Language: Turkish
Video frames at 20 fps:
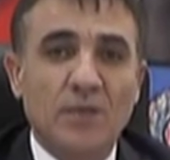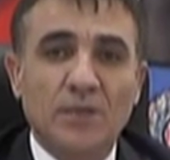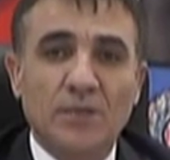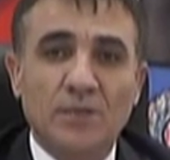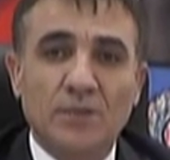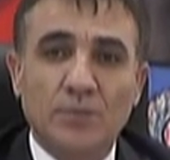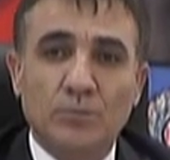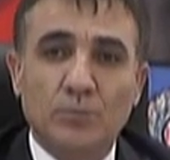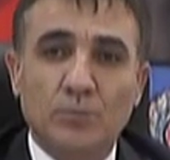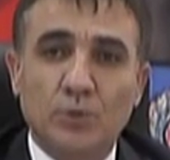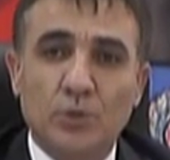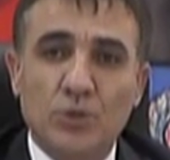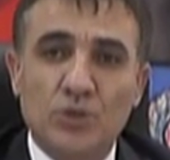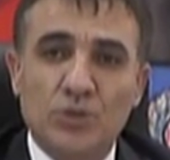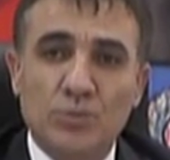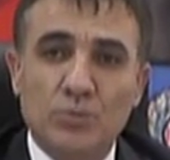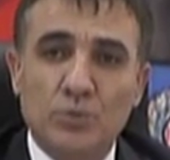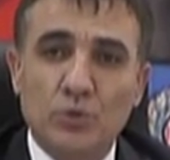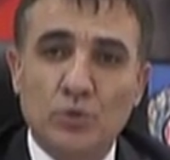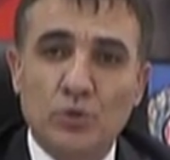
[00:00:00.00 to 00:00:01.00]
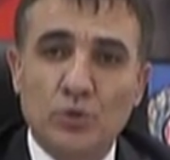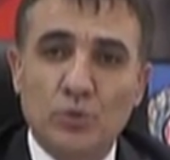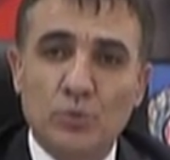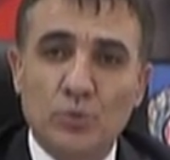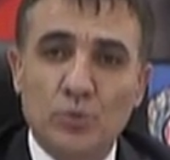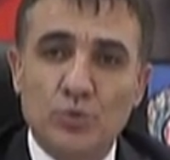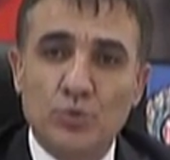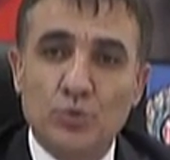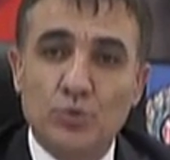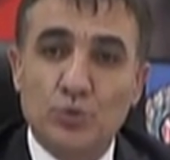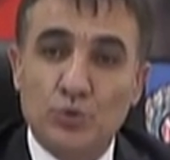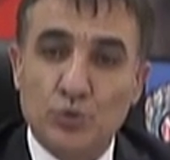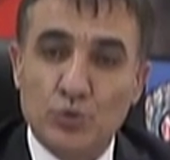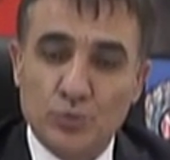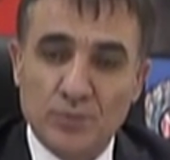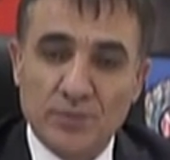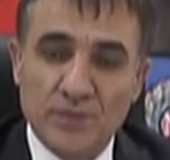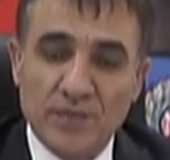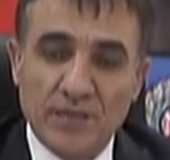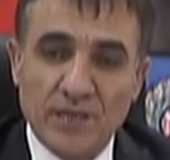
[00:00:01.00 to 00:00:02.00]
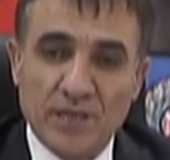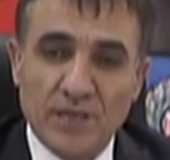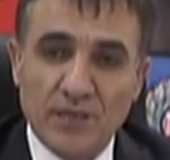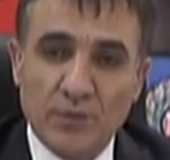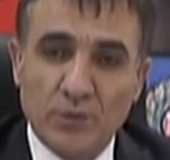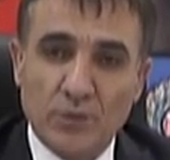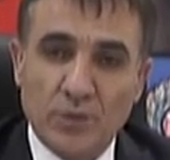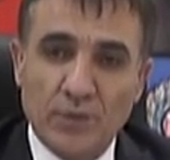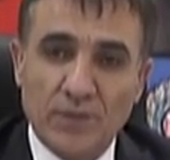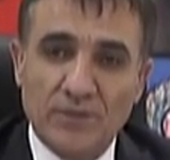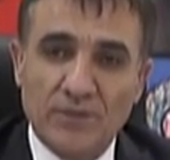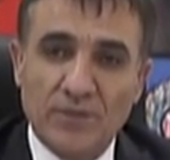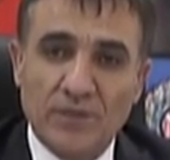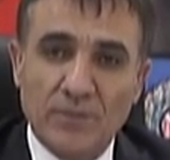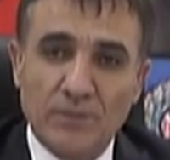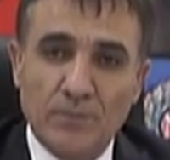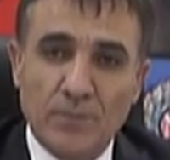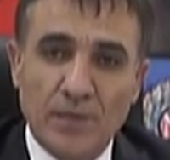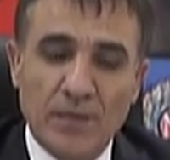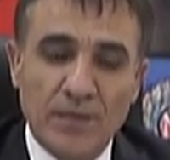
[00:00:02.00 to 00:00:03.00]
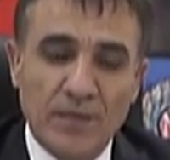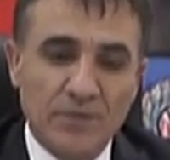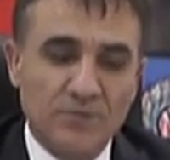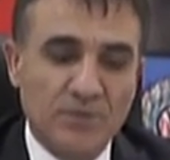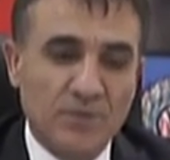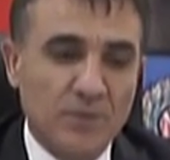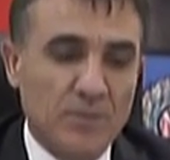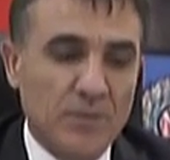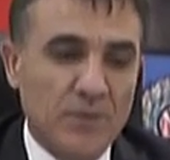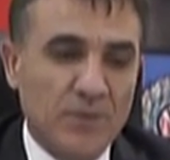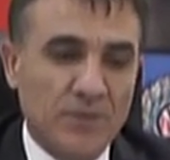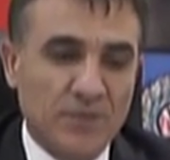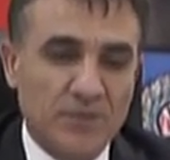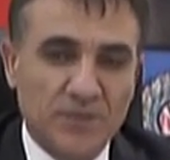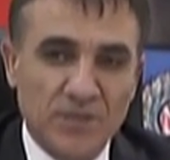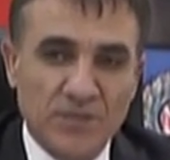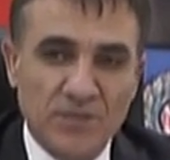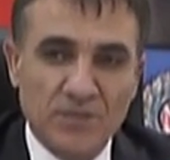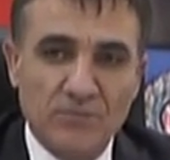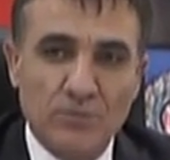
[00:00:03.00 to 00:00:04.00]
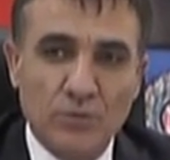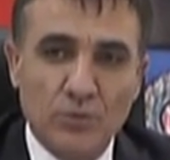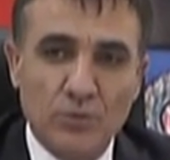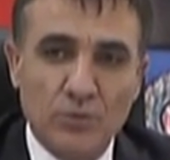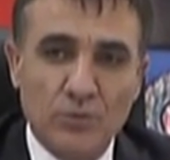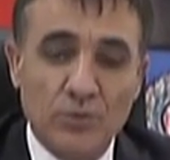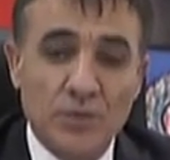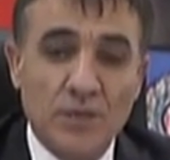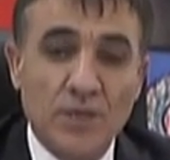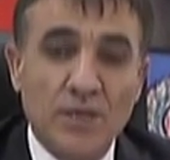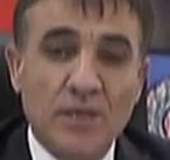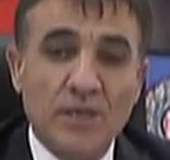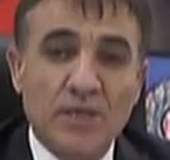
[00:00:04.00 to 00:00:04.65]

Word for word: E, proje büyüklüğümüz 300 bin liraya kadar olan tarım alet ve ekipmanlarına destek veriyoruz.